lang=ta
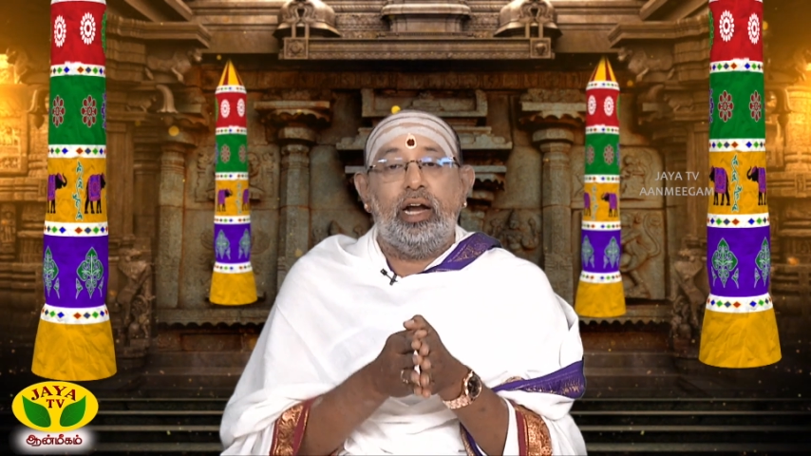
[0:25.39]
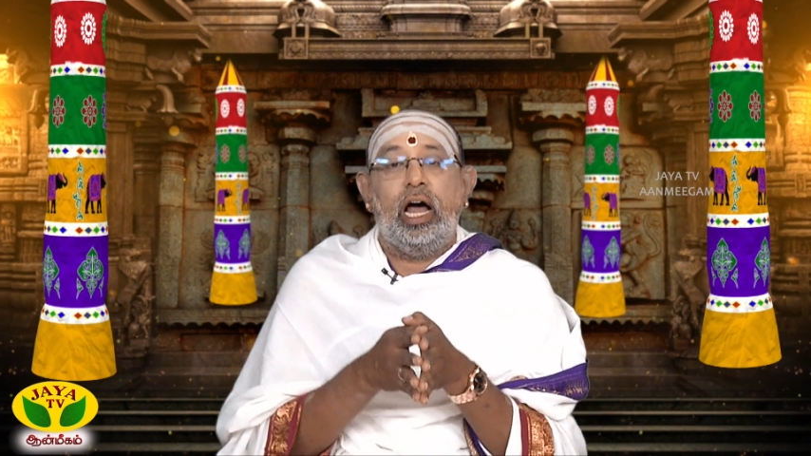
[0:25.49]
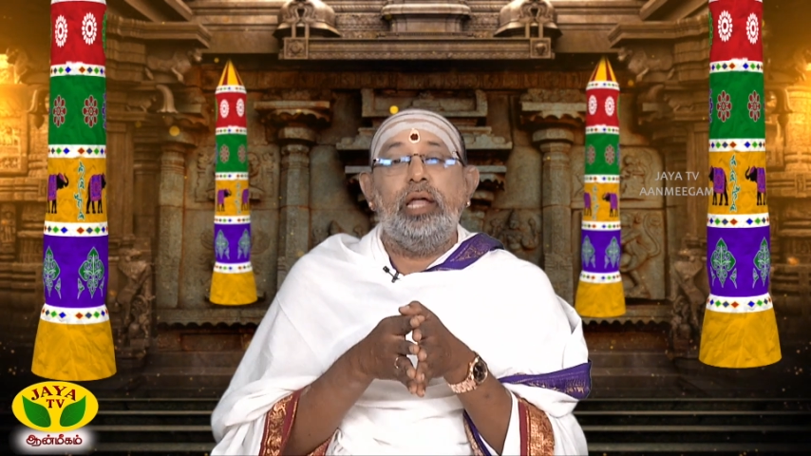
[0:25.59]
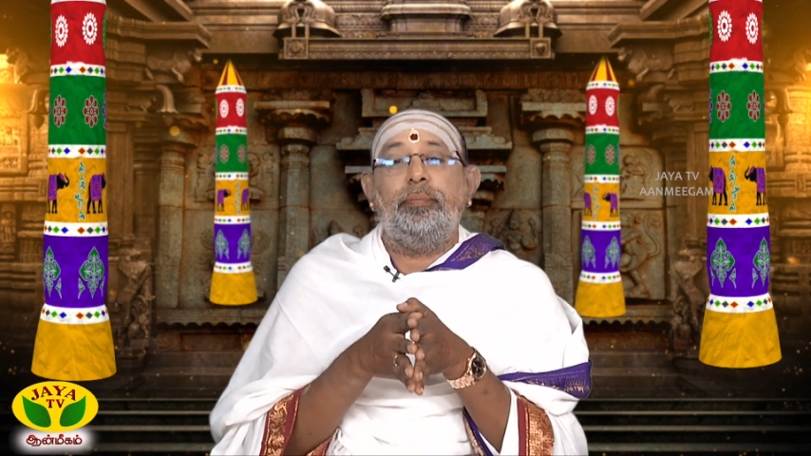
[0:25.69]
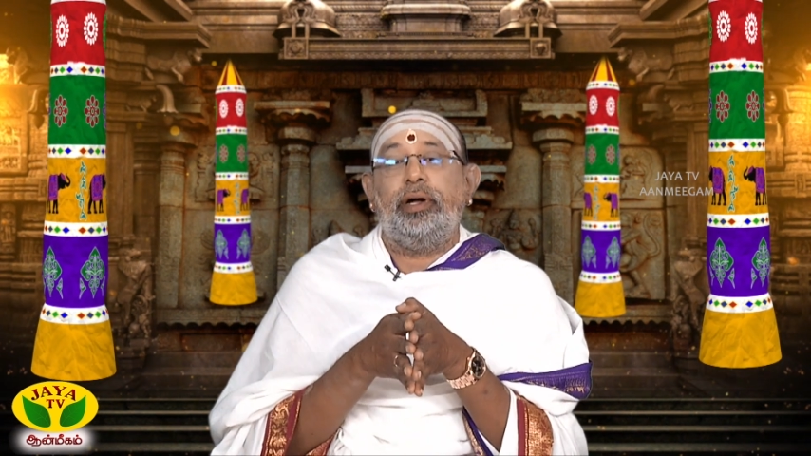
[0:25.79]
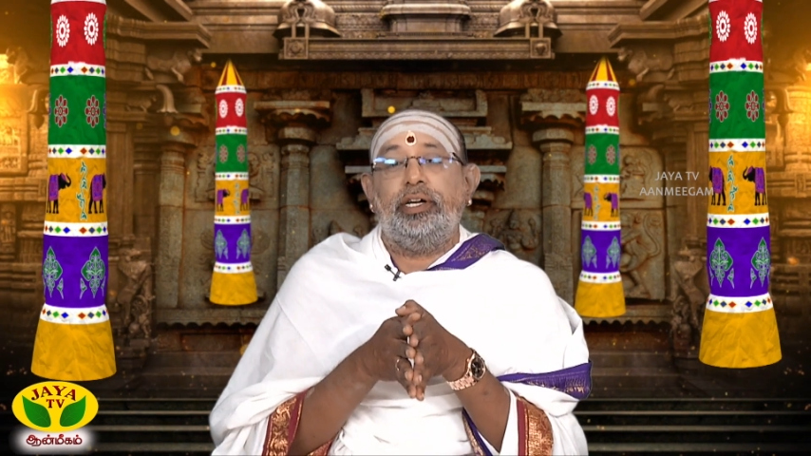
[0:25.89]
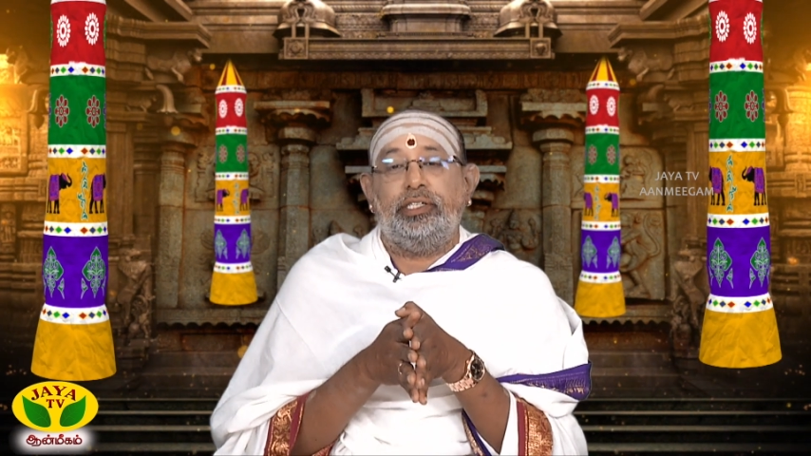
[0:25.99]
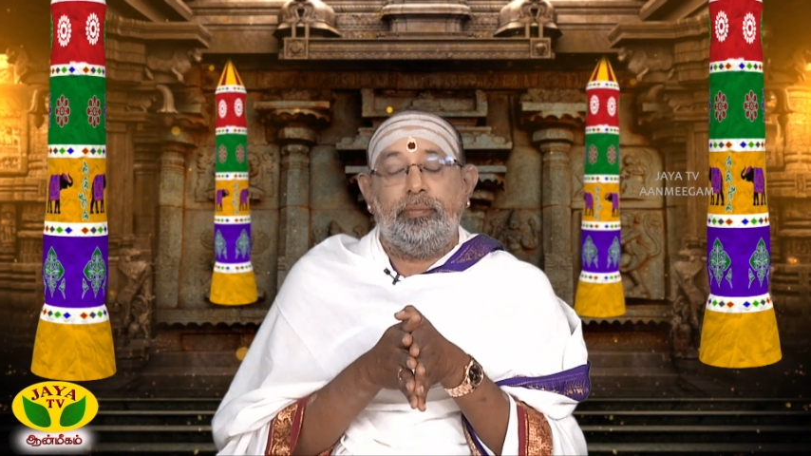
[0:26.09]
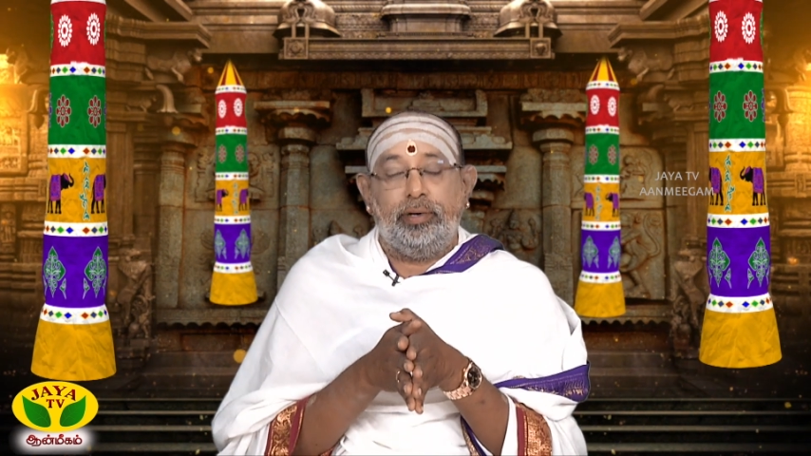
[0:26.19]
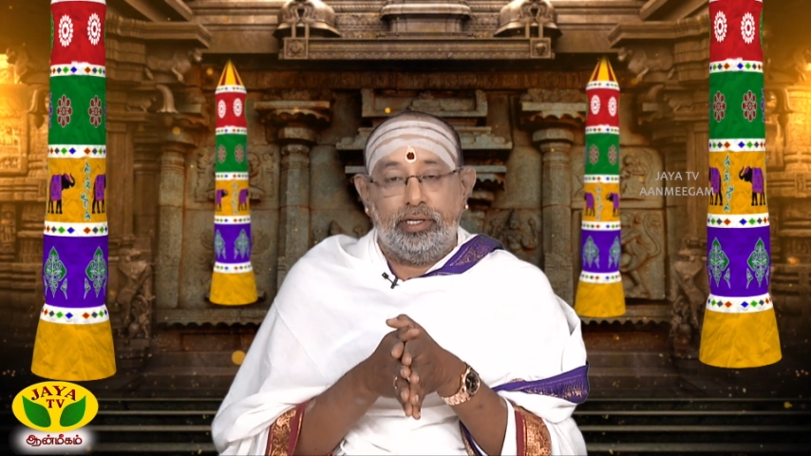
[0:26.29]
நான் இப்போ
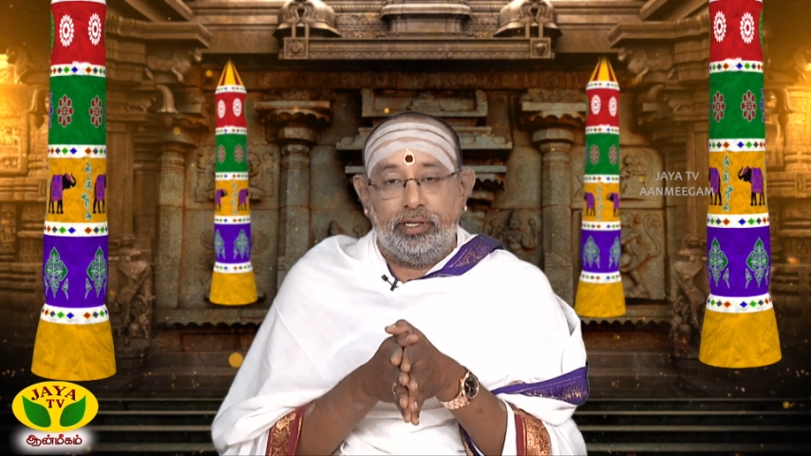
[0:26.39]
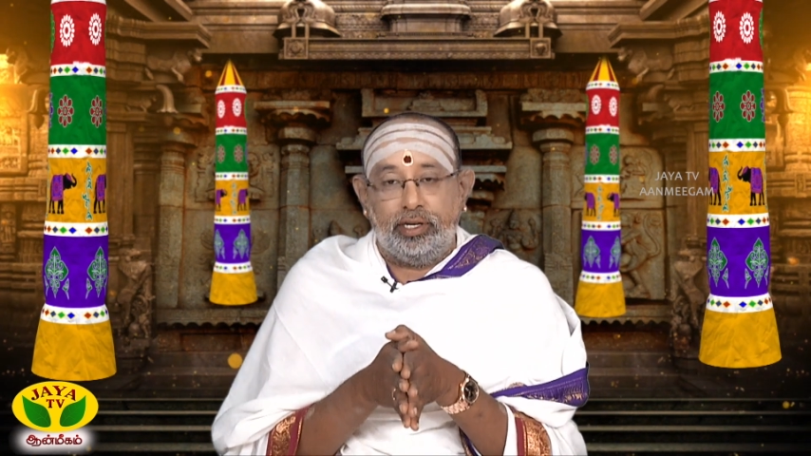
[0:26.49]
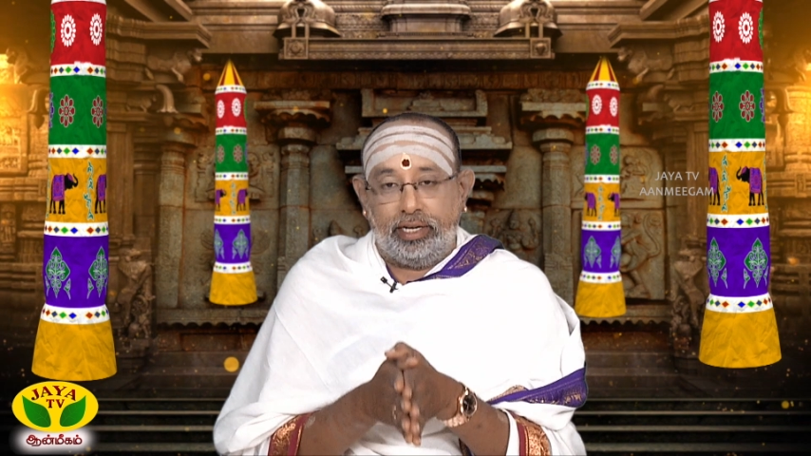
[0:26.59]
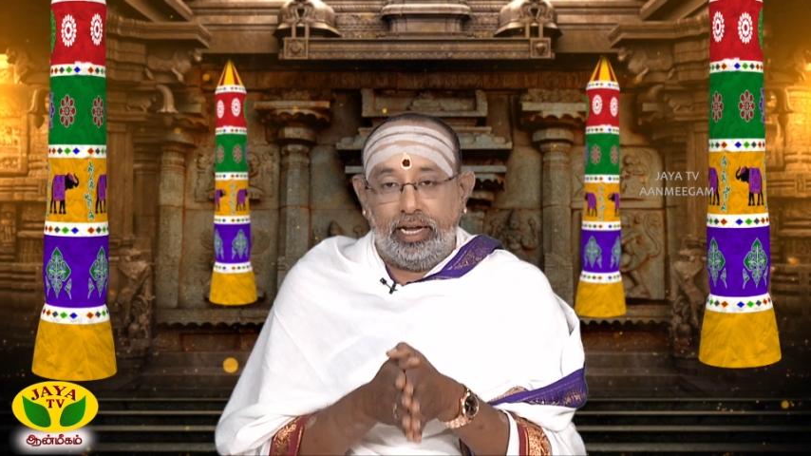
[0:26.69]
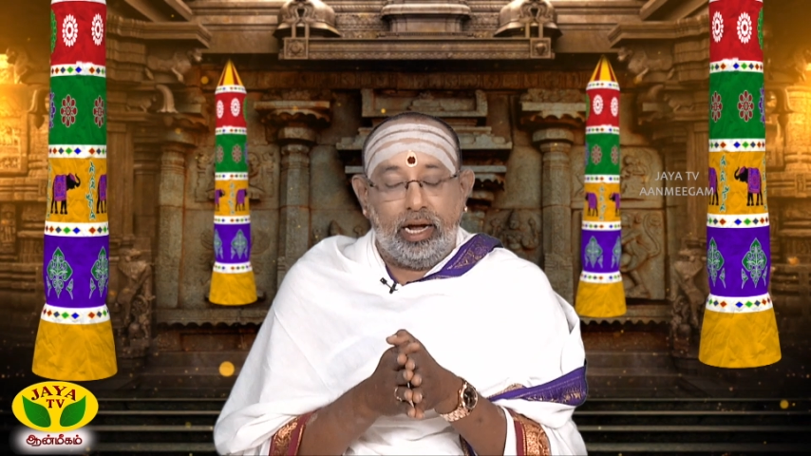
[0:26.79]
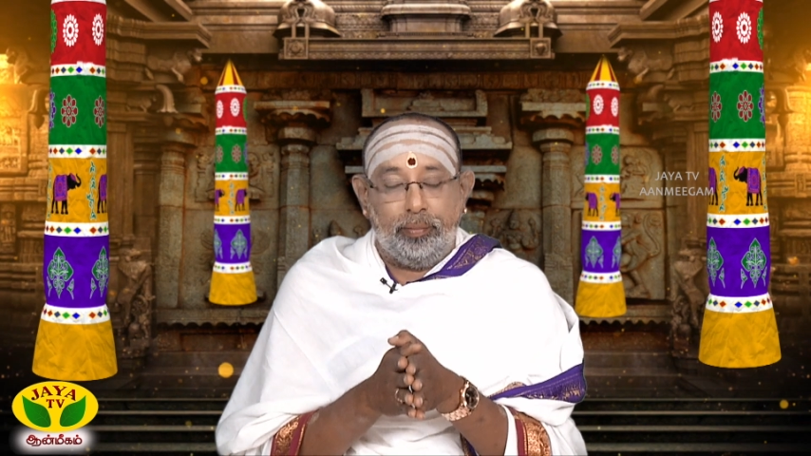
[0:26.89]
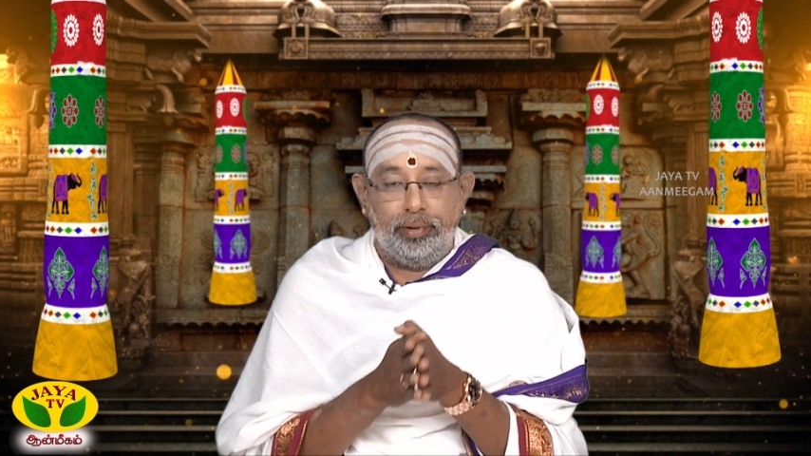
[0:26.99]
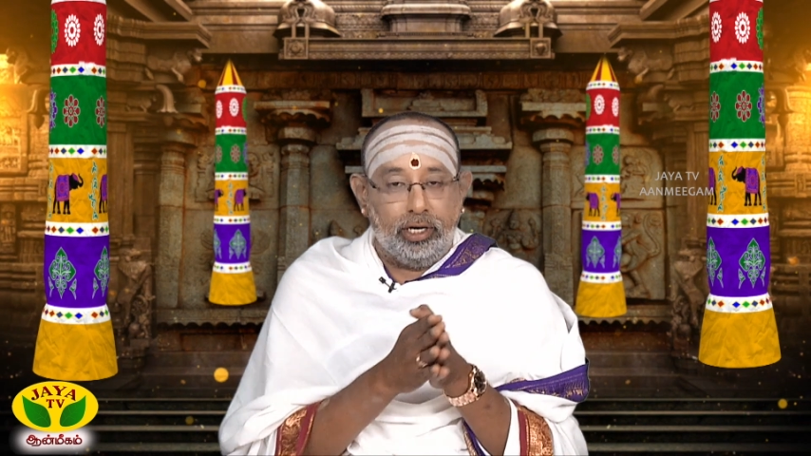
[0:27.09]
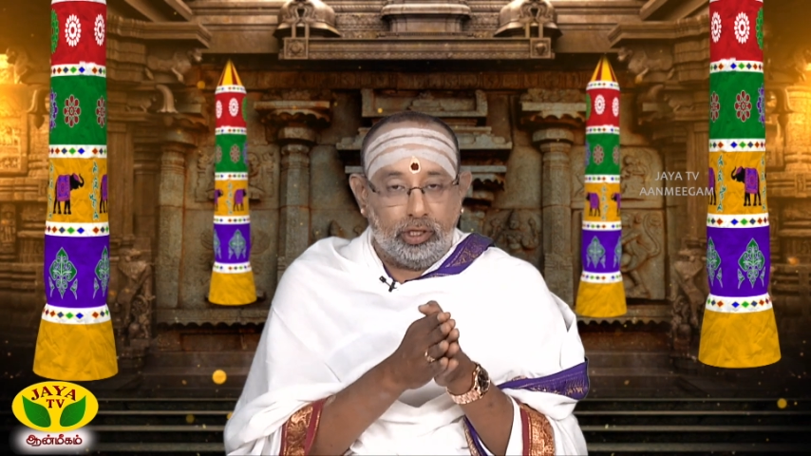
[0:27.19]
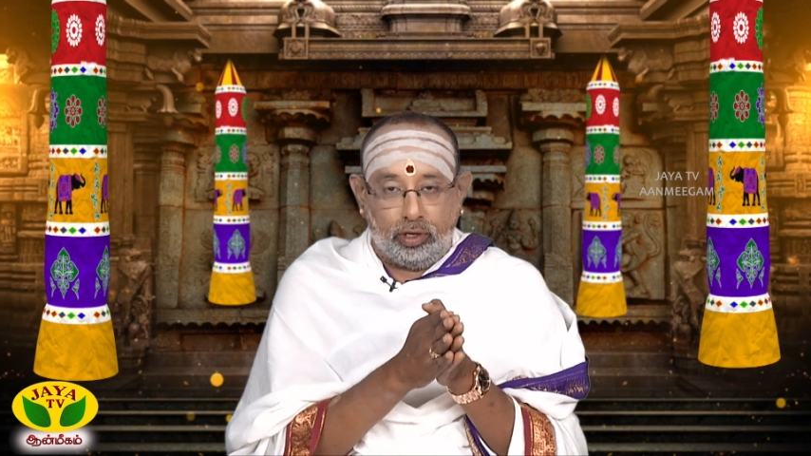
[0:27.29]
கஷ்டப்பட்டு இருக்கேன் அப்படின்னு